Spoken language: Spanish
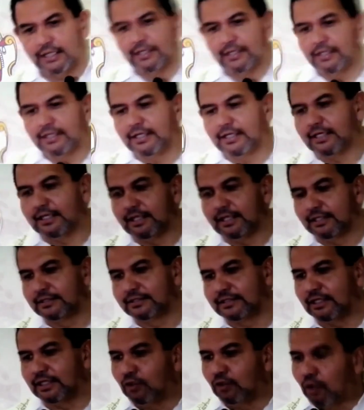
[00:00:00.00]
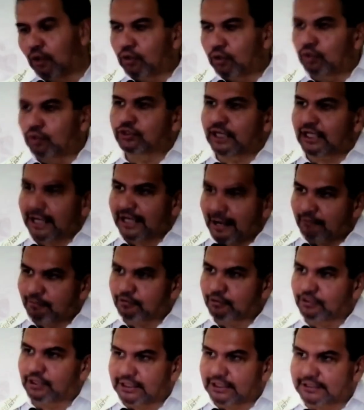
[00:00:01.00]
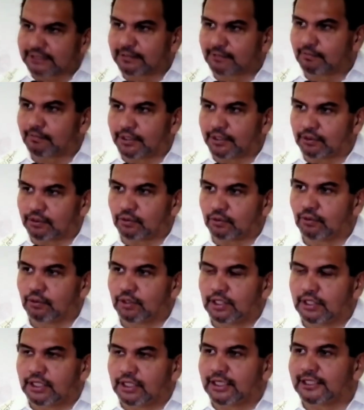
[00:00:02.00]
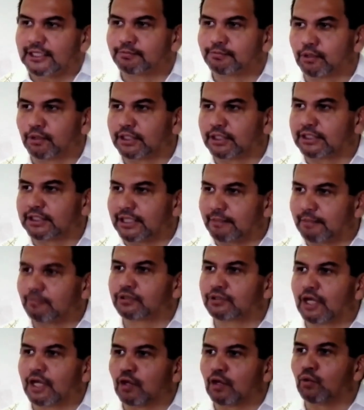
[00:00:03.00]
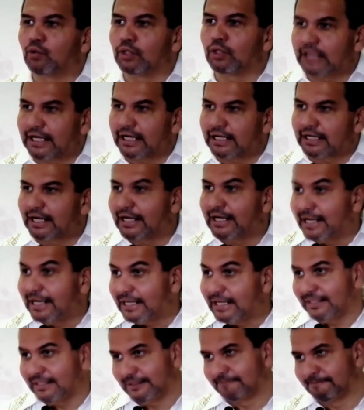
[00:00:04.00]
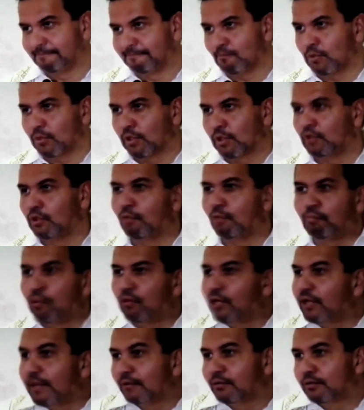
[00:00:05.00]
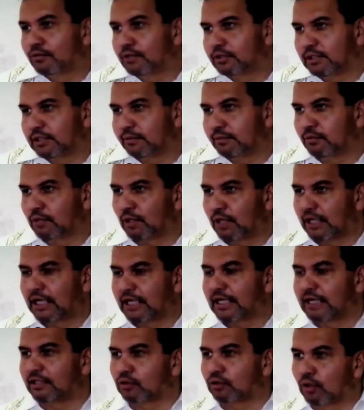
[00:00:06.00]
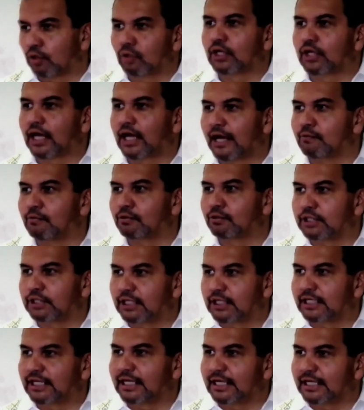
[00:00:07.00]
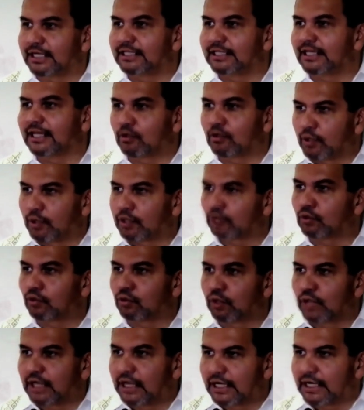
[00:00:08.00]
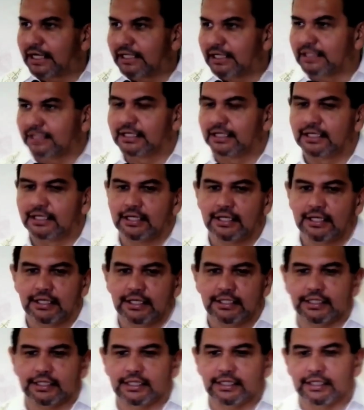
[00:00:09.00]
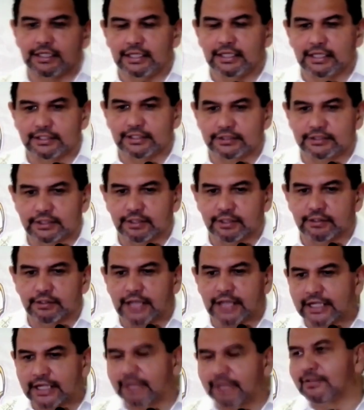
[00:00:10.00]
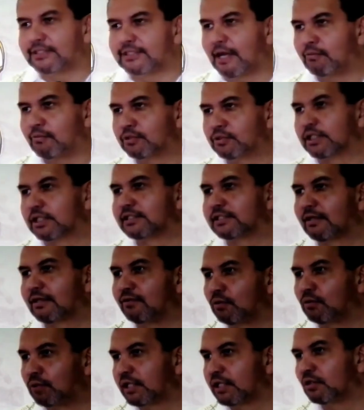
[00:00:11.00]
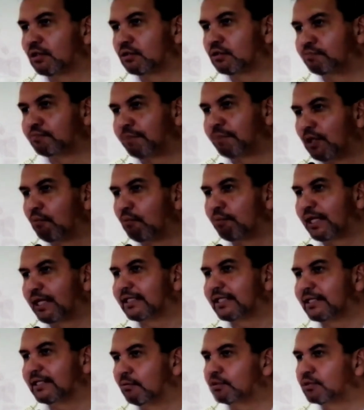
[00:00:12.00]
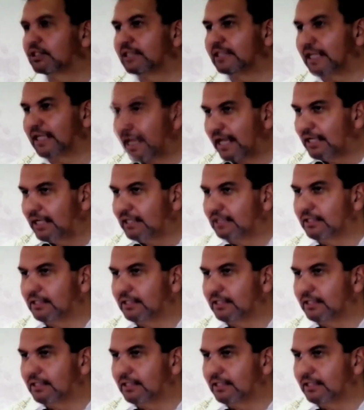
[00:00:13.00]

eh, si no lo sacamos en este momento es porque tenemos que cuidar la ley no podemos eh, violar la ley. Todo lo que hagamos tiene que ir de acuerdo con la ley. Y este, ya revisamos que esta figura de los preoperativos es legal,